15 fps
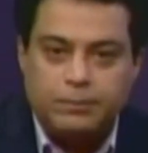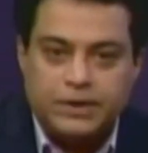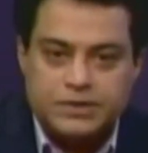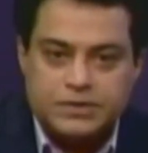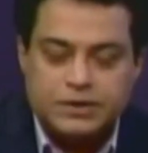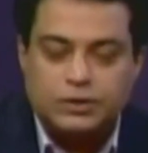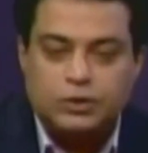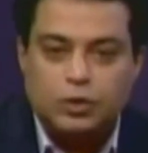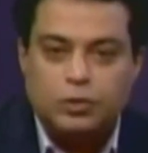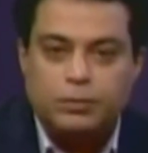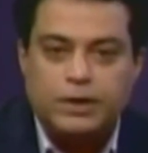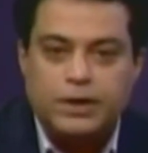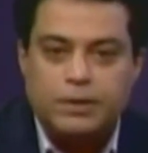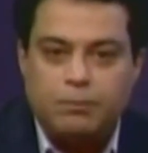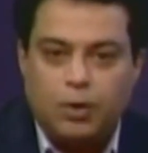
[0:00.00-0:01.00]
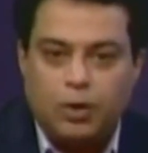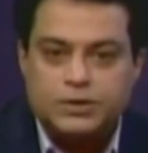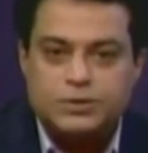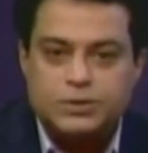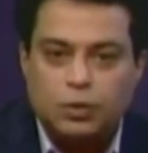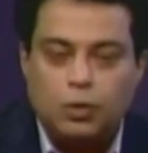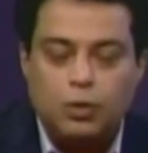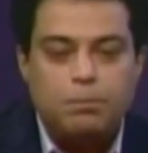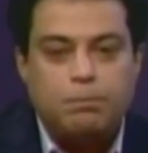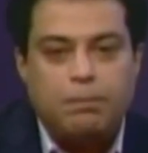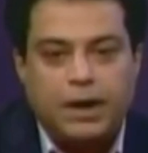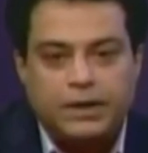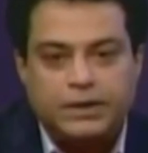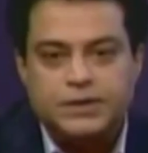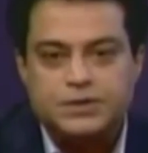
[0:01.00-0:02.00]
परिस्थितियों में बहुत से लोग
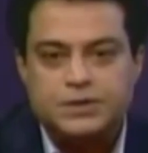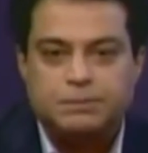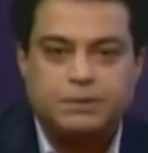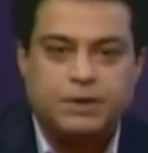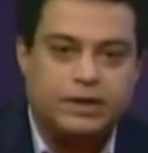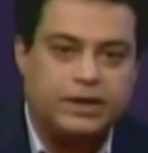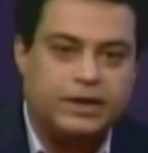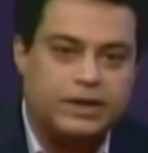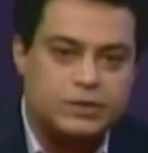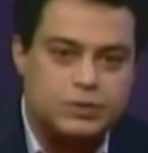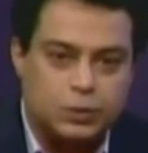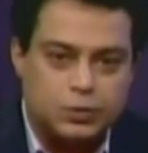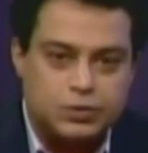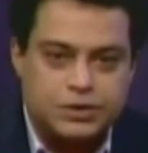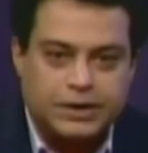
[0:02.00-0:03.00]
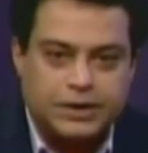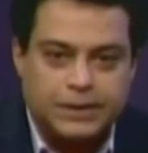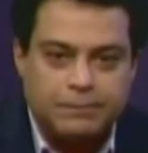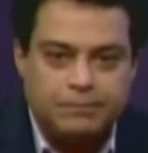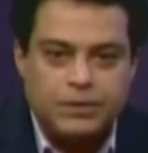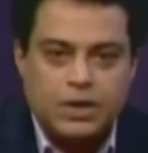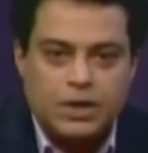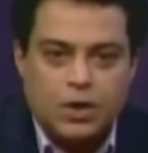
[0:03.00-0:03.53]
पार्टनरशिप करने का सोचते हैं